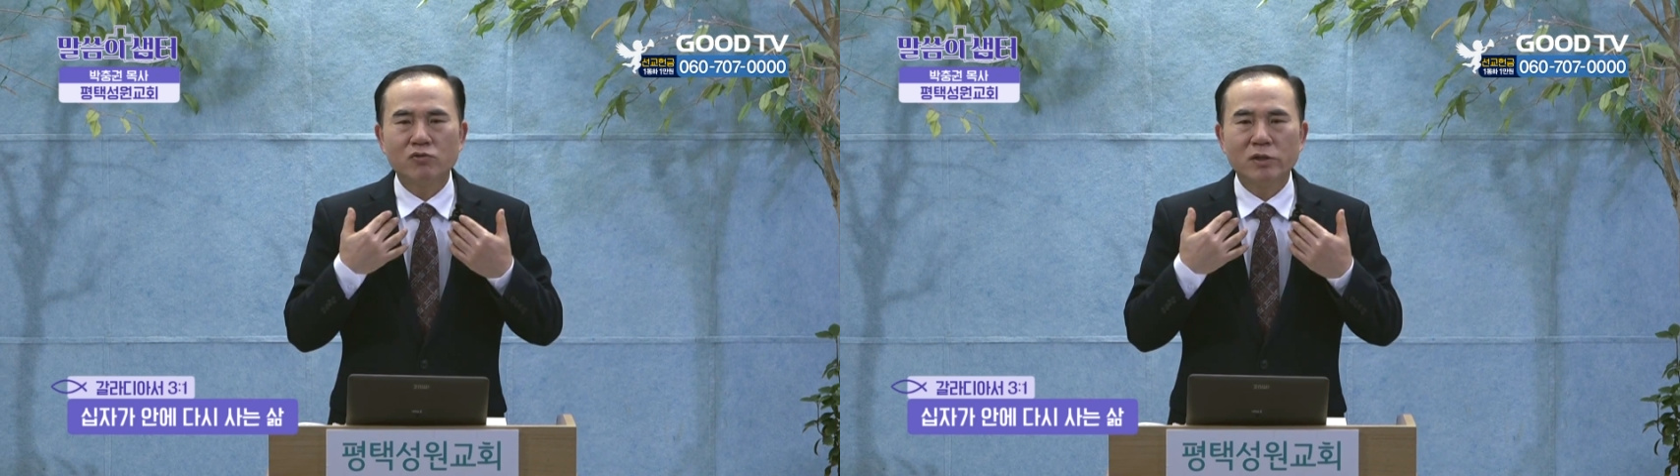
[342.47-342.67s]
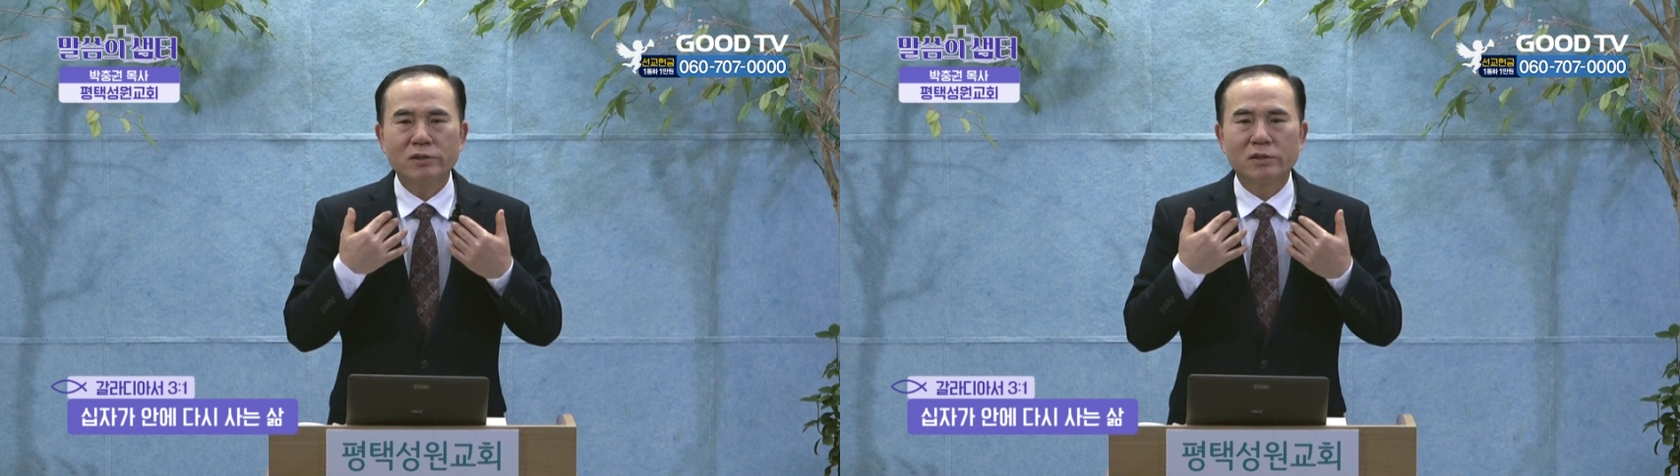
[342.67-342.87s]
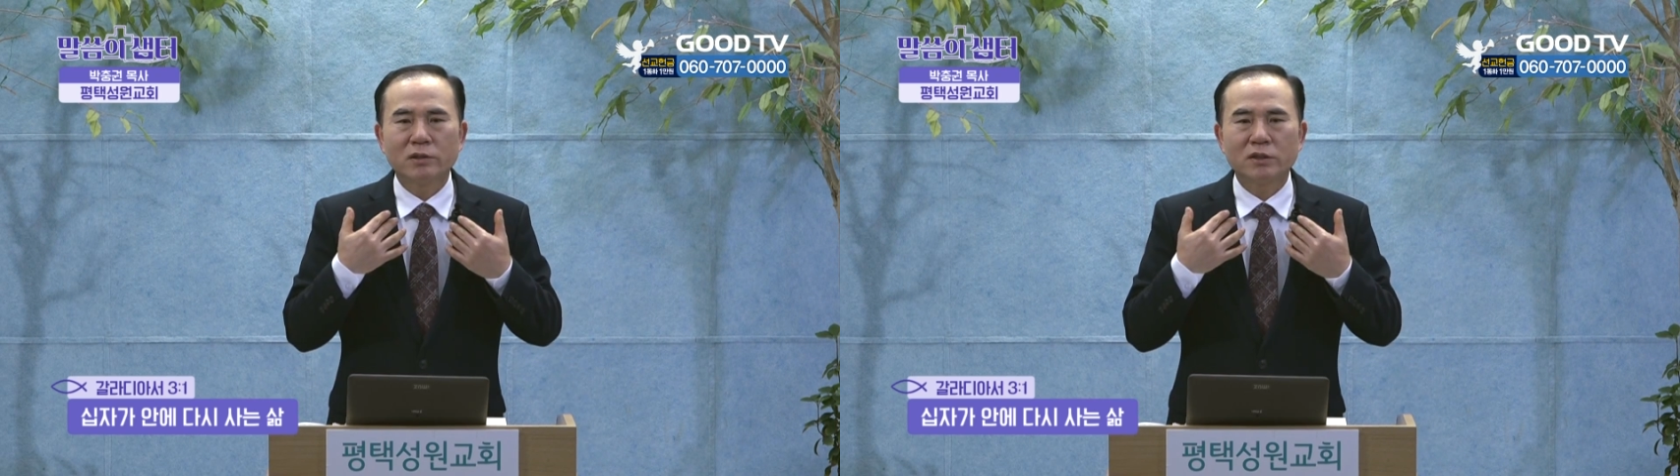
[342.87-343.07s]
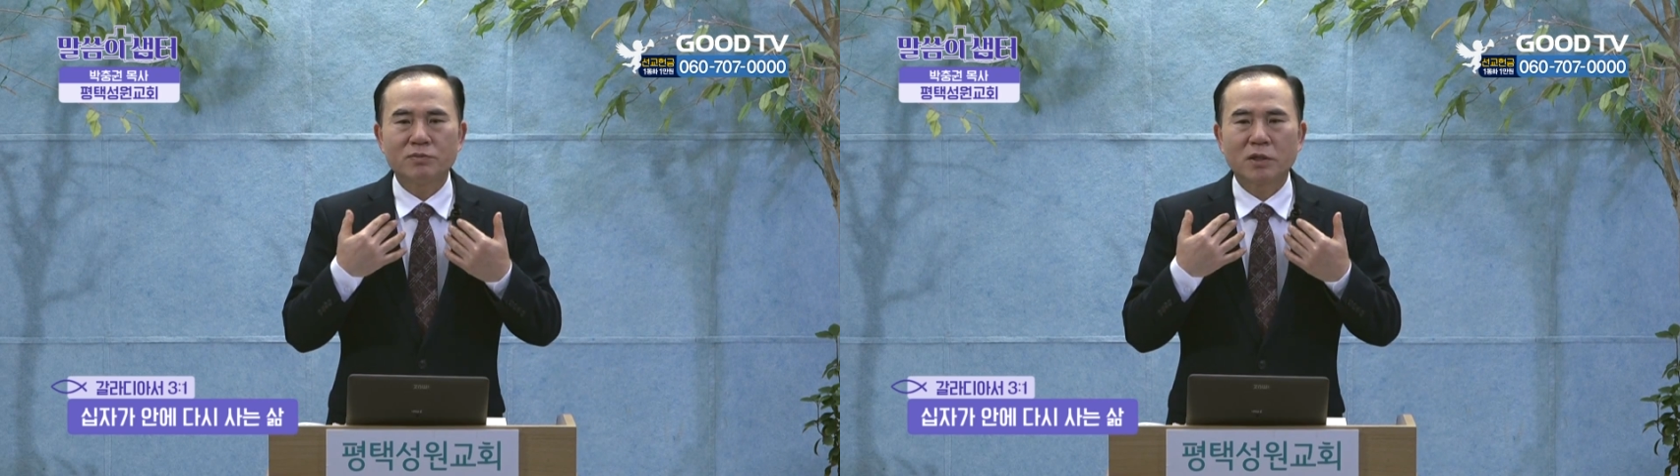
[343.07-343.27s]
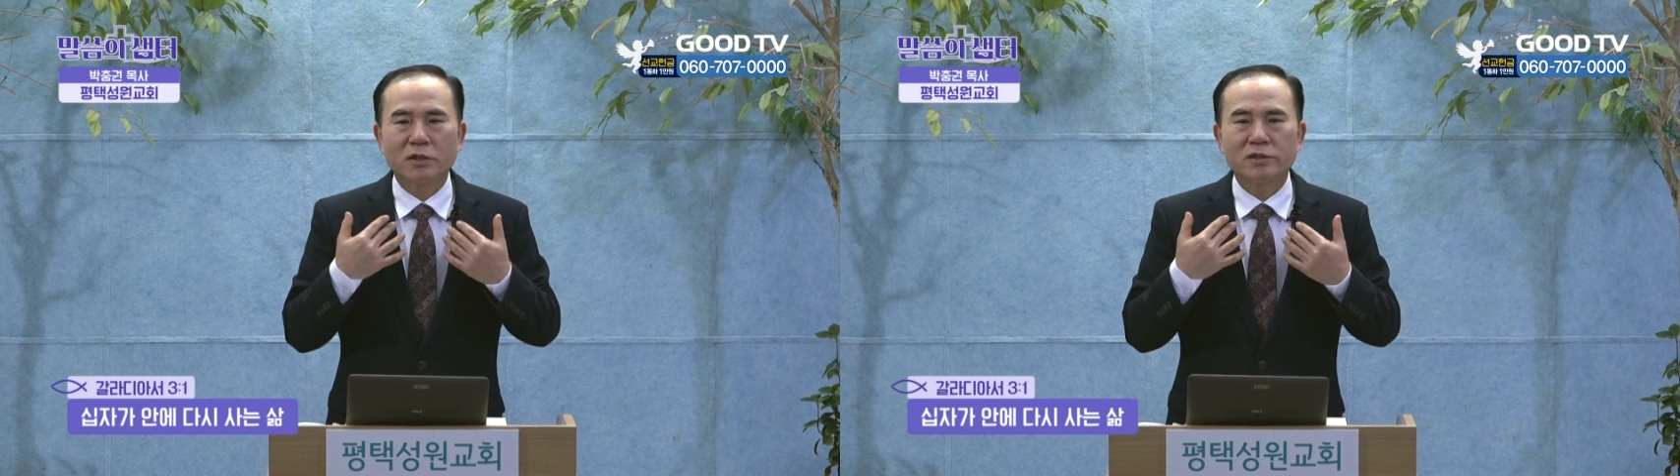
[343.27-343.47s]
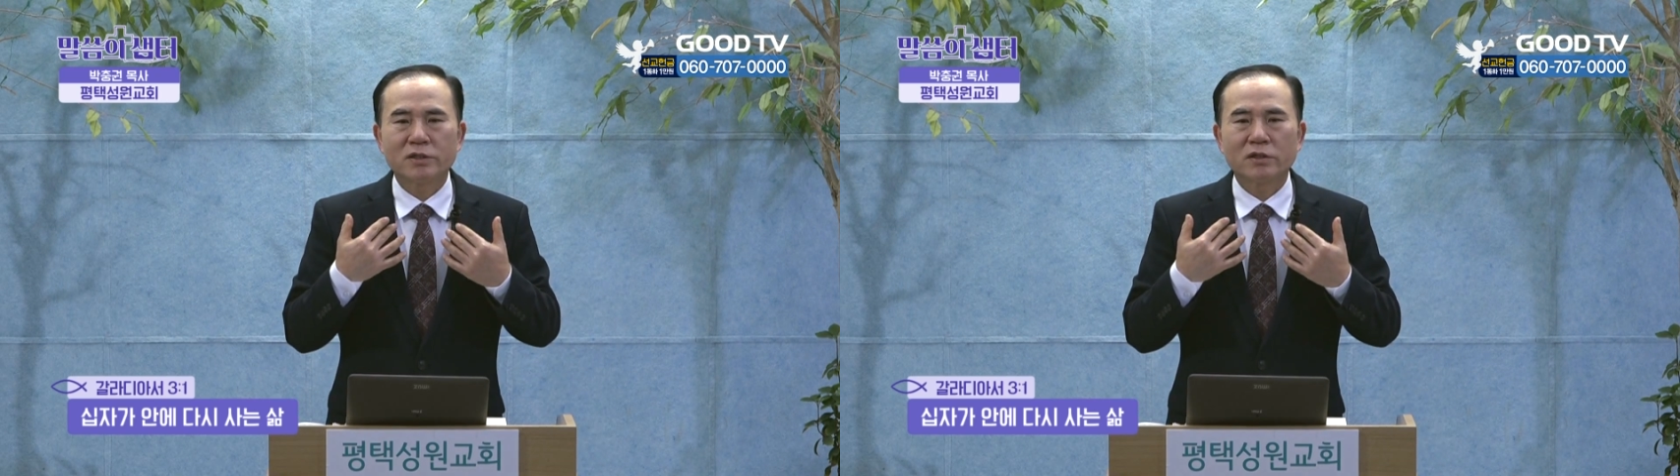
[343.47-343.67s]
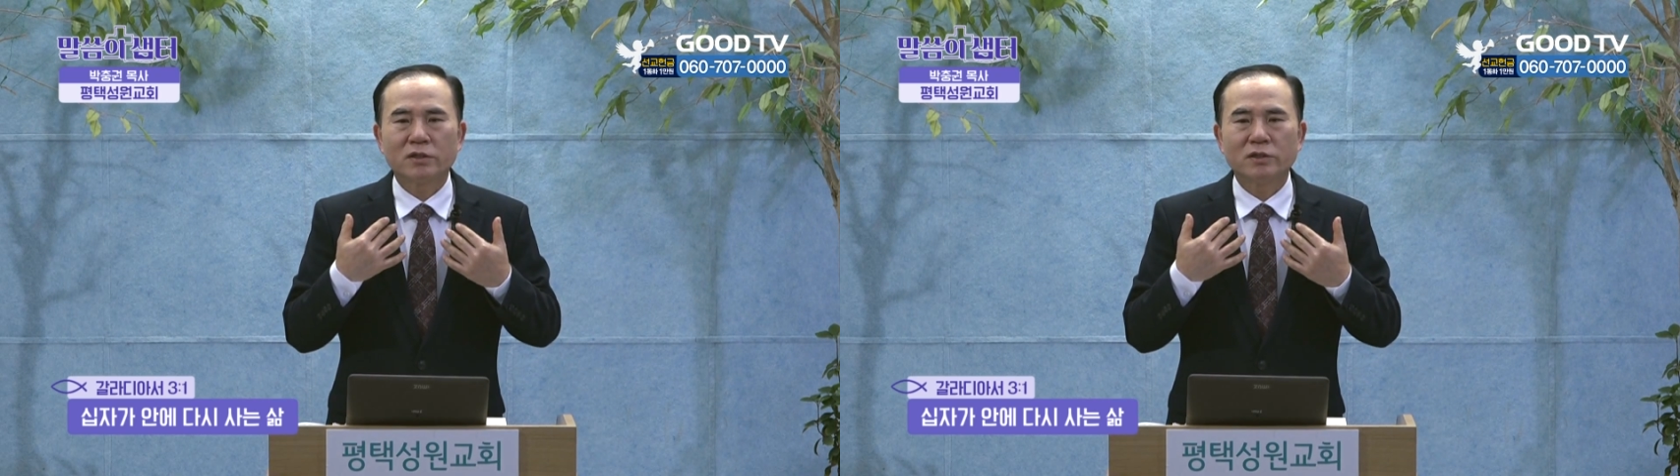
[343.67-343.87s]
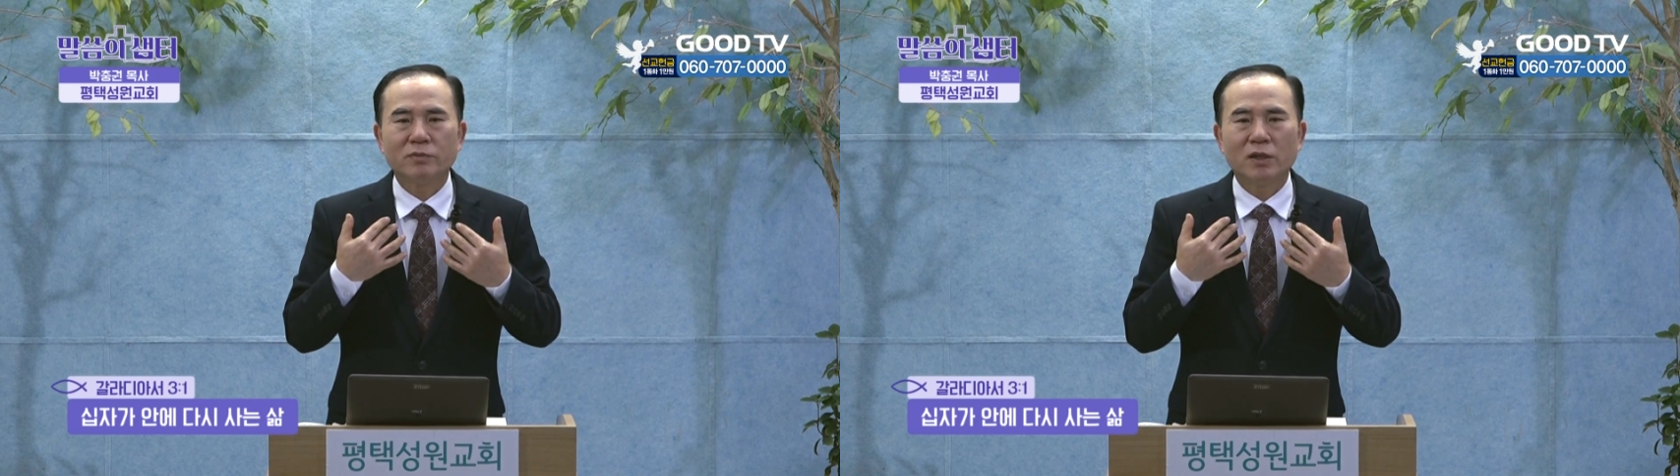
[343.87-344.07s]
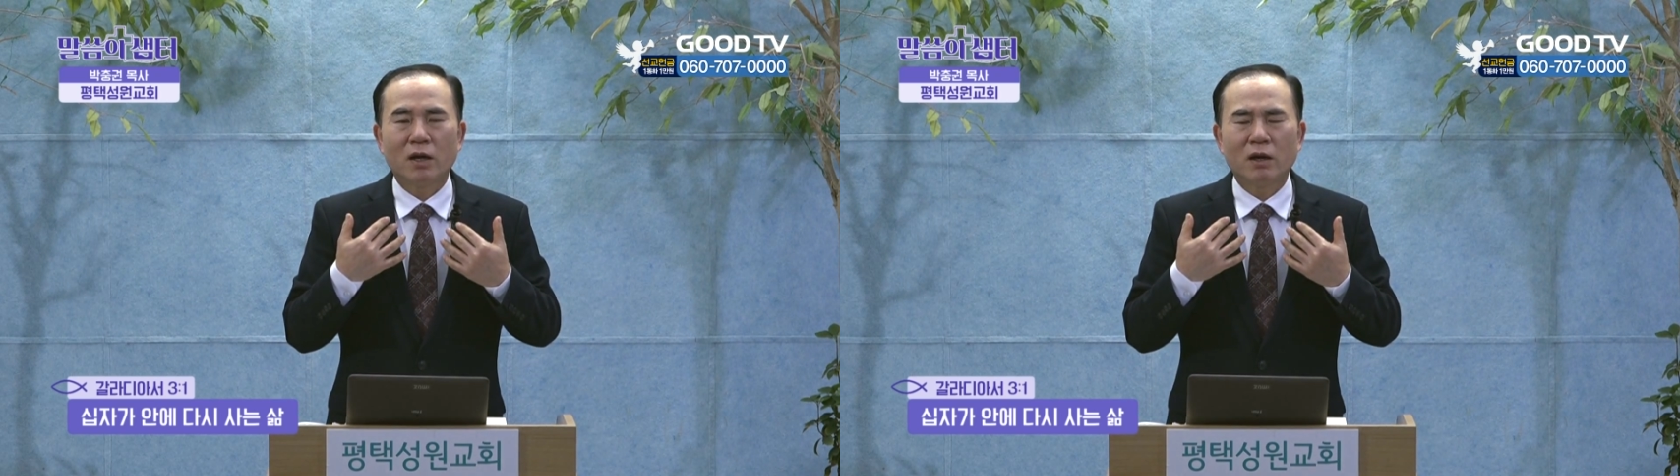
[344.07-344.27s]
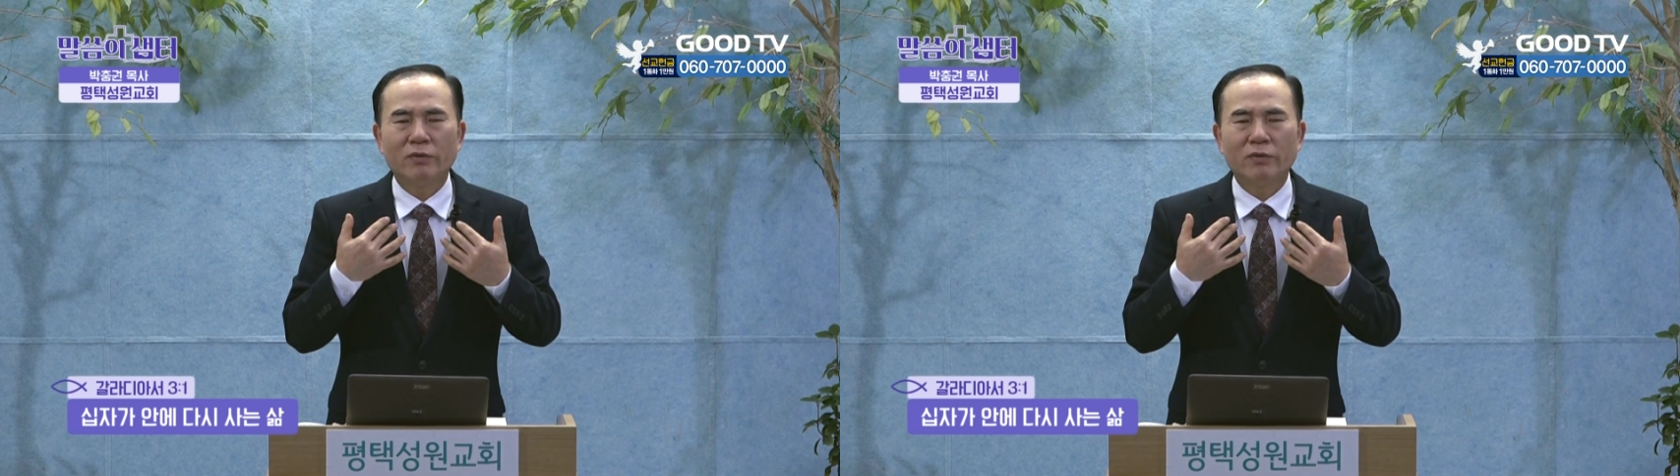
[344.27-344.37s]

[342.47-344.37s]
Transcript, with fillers: 위해서 십자가를 지신 것입니다.